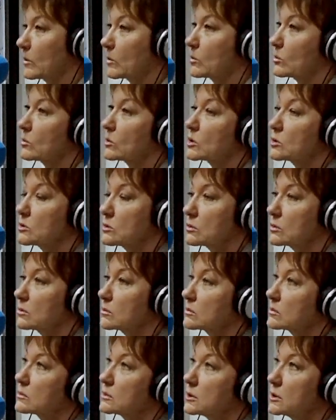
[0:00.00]
У нас
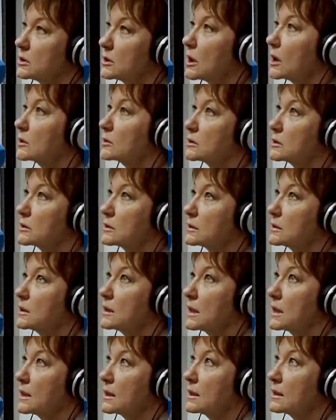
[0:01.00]
редакторы
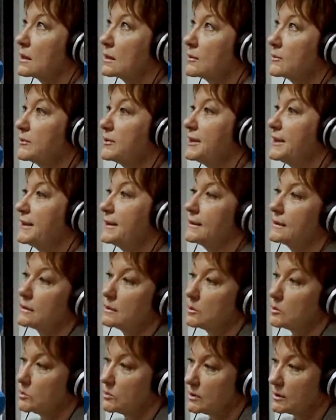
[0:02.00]

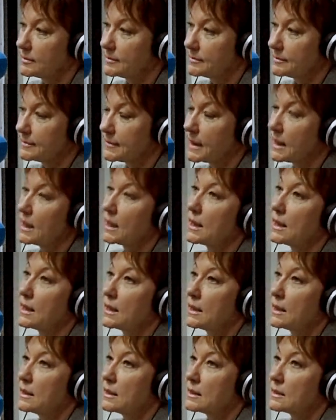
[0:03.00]
великие люди.
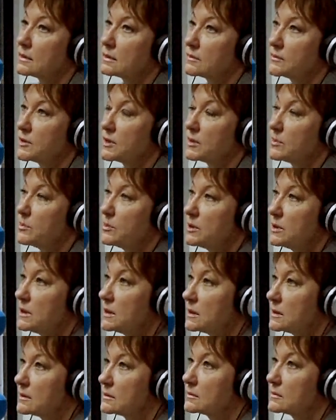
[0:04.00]
А, в
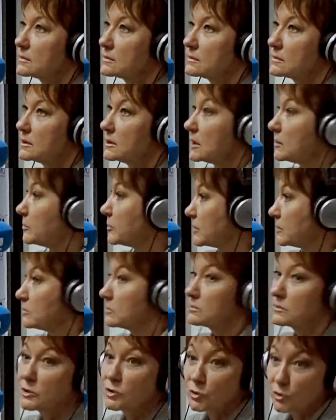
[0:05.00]
Сибири, я
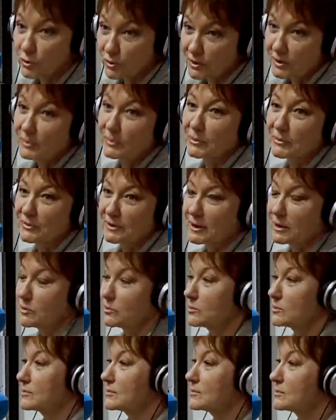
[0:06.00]
прям еще раз
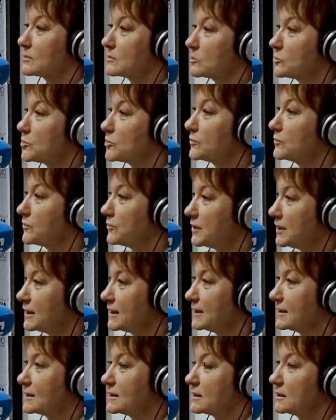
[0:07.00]
повторю, очень
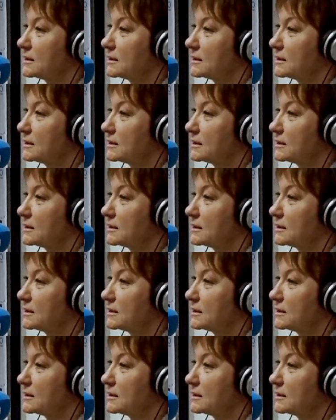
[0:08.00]
великий